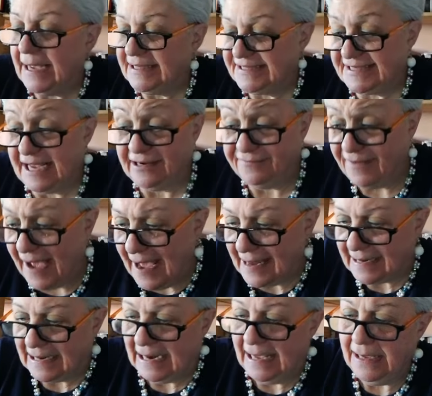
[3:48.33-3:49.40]

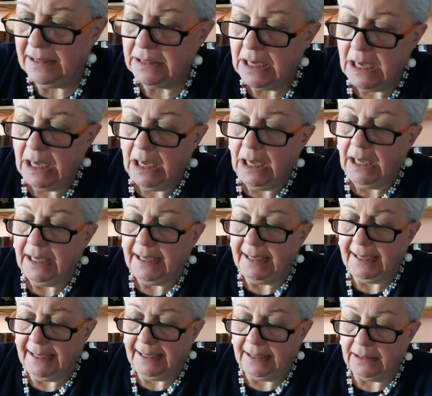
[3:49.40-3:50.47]
salvarla,
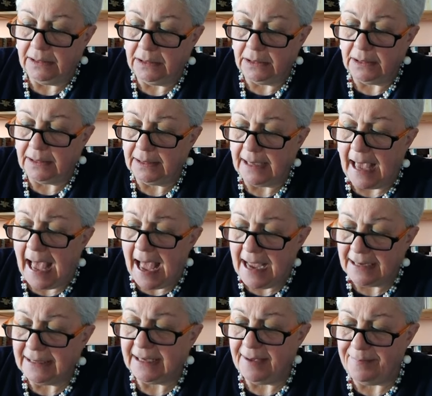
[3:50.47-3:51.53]
e eh,
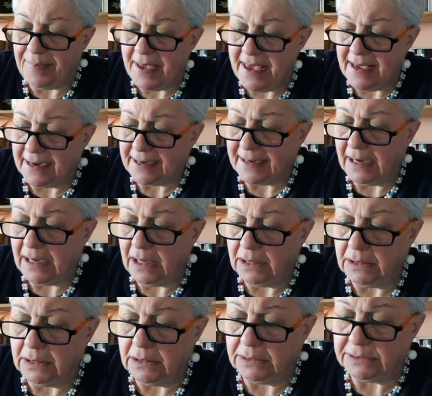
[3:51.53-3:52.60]
anche per
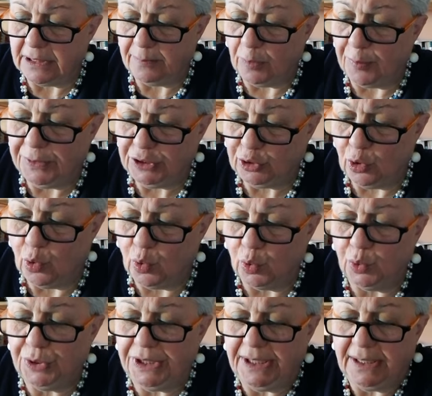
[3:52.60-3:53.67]
eh, nel momento in
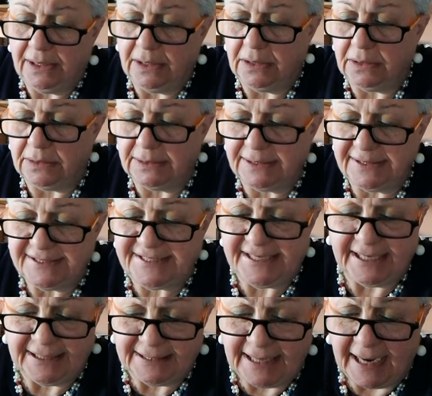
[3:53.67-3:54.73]
cui eh, si
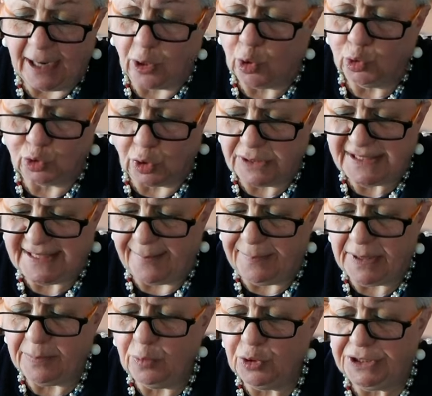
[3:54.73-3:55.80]
renderà conto che sta
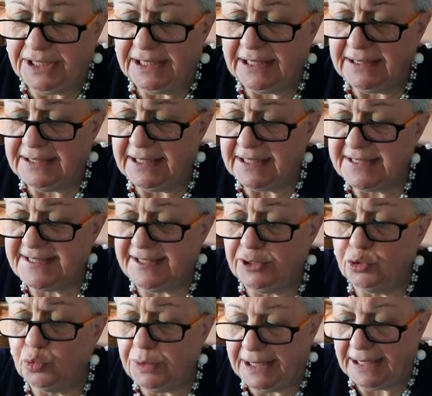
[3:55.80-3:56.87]
per morire di
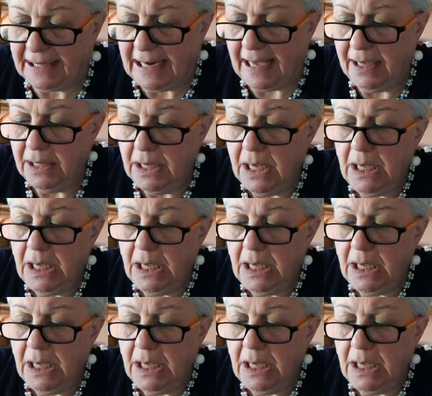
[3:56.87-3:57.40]
restituirla